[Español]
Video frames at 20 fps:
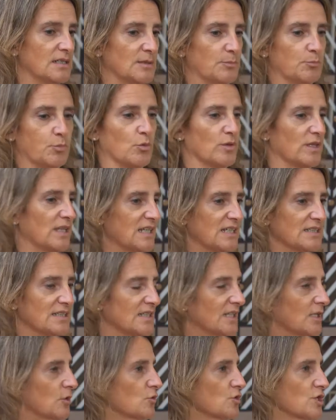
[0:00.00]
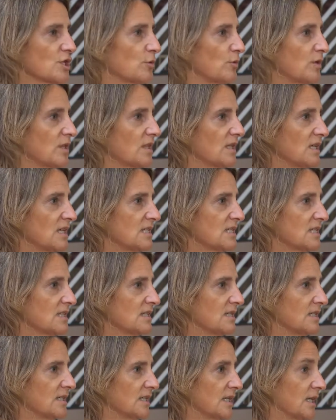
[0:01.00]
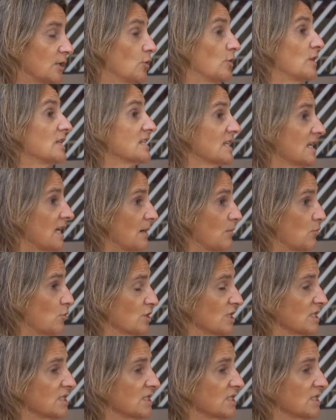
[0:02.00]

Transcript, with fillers: pudiera tener consecuencias eh, que no deseamos.